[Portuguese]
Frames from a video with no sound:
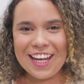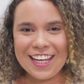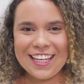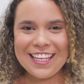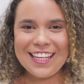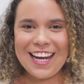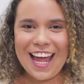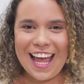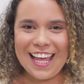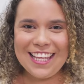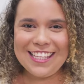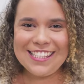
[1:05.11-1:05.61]

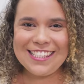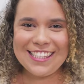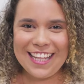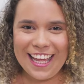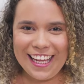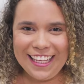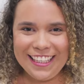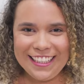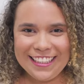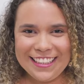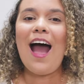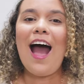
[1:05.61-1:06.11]
Aquirais,
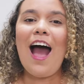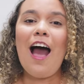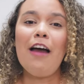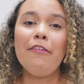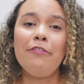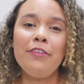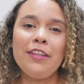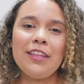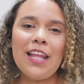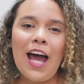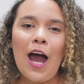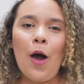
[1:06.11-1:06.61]
né?
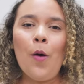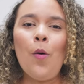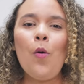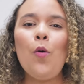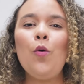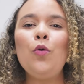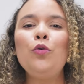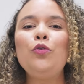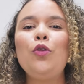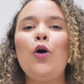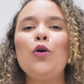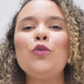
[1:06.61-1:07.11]
Afinal,
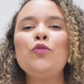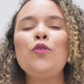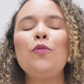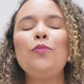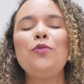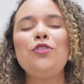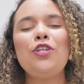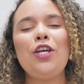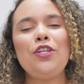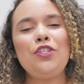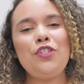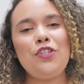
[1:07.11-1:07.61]
o nosso
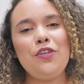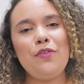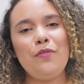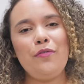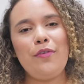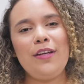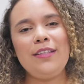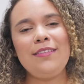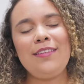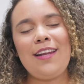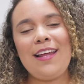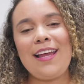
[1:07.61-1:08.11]

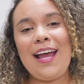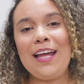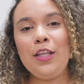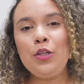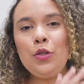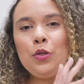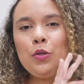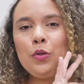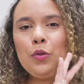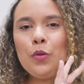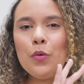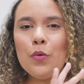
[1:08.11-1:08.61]
objetivo é entregar
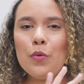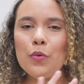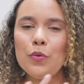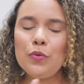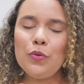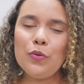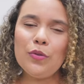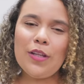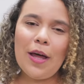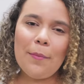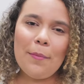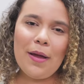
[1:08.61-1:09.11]

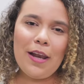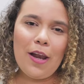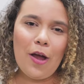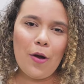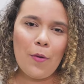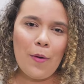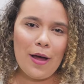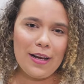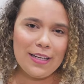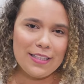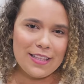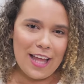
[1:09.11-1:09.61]
tudo na
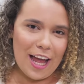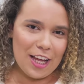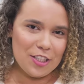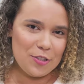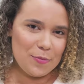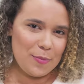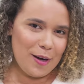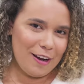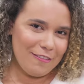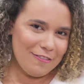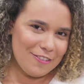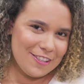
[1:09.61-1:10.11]
melhor
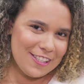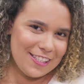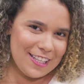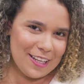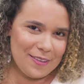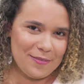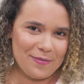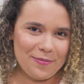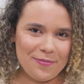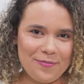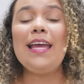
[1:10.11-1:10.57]
qualidade para você.